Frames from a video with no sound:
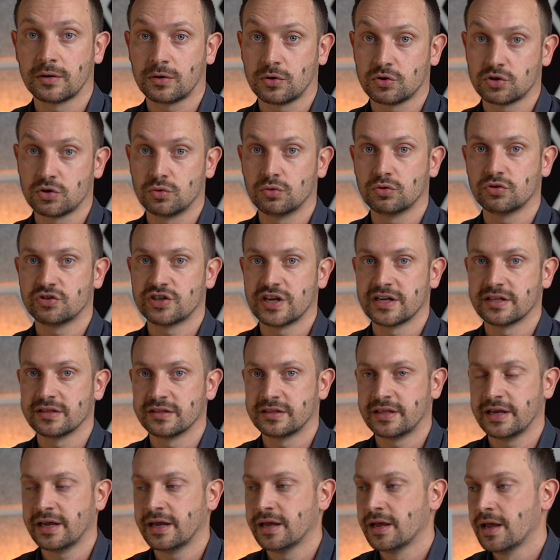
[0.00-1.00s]
cosa
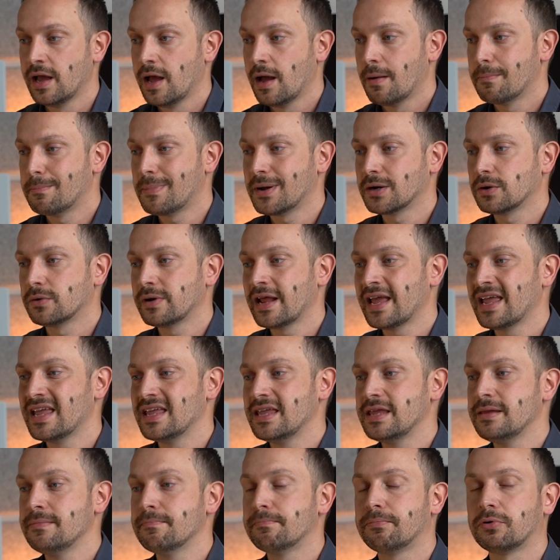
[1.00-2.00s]
urgente, ma non è
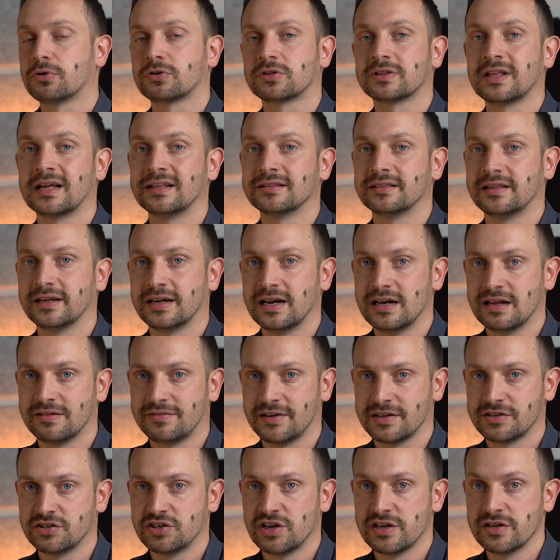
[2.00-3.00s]
importante che la
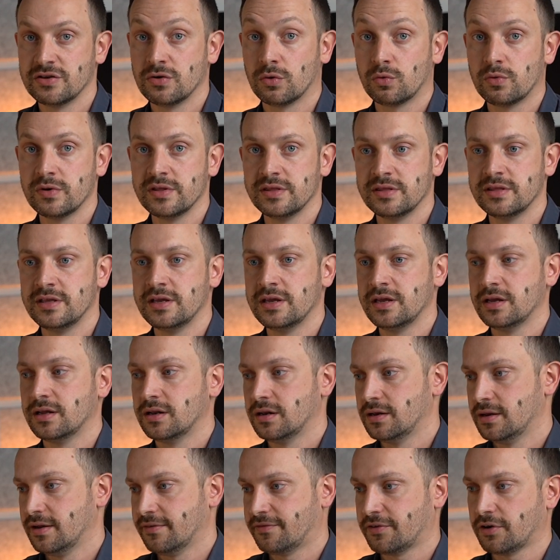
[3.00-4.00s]
faccia io, quindi
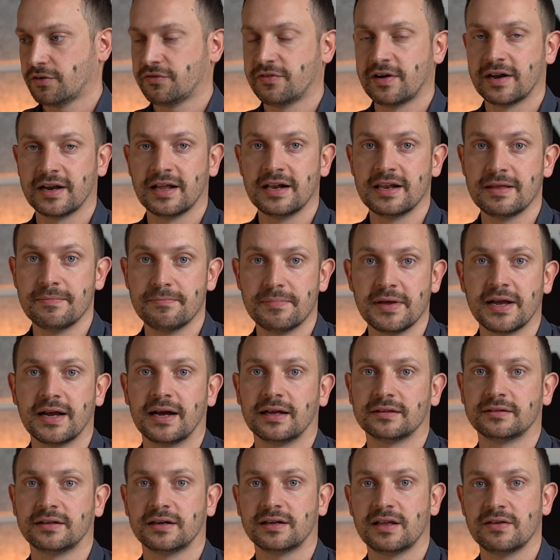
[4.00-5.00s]
la farò fare
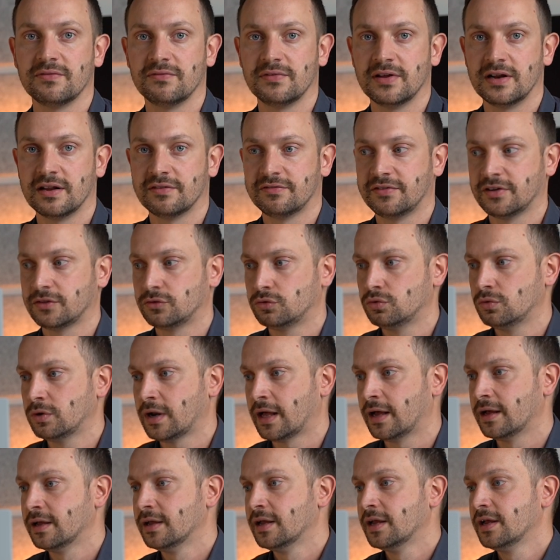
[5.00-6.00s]
all'impiegata che invia la fattura.